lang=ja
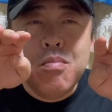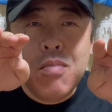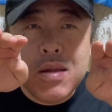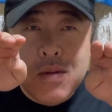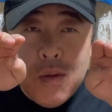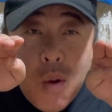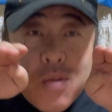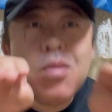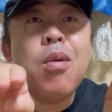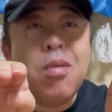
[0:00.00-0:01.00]
まあ
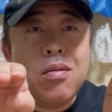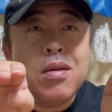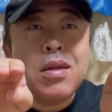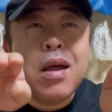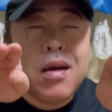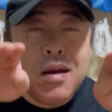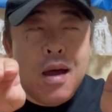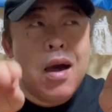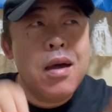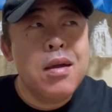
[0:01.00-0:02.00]
トントンだか
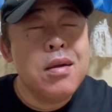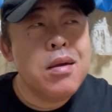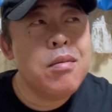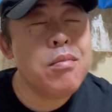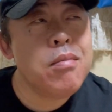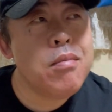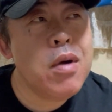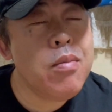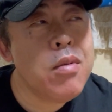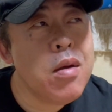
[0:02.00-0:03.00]
ら
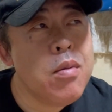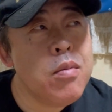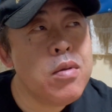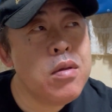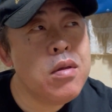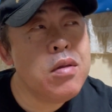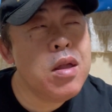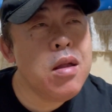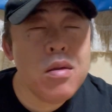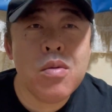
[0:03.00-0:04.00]
まあ
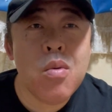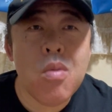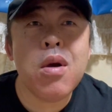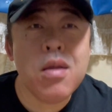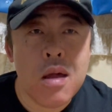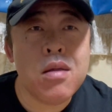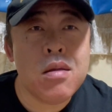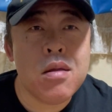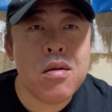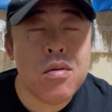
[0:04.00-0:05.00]
値段そうかなっ
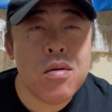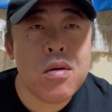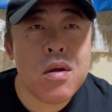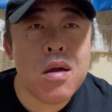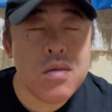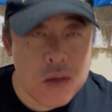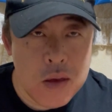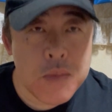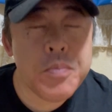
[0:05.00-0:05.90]
ていう感じ